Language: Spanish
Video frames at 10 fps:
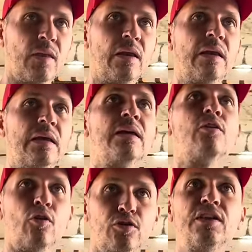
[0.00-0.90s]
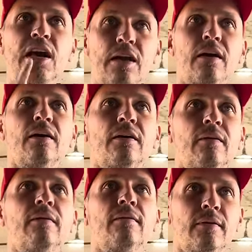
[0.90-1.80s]
Pero no, sí, yo también estoy
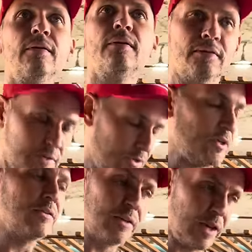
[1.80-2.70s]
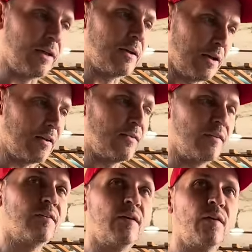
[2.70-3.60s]
sorprendido, Si hay de 5. Sí, sí hay, claro.
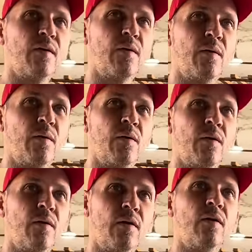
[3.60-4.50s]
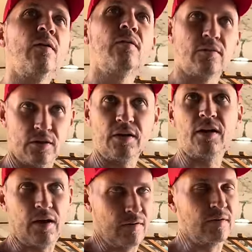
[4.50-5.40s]
Y Eric dice, sí, sí hay, o sea,
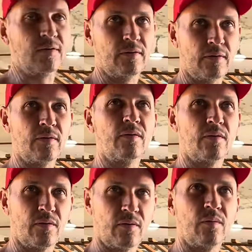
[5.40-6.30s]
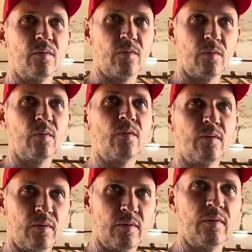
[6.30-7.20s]
no se usan, pero sí, y le metían
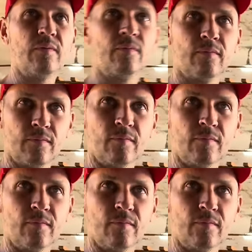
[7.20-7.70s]
quinta y ¡pum!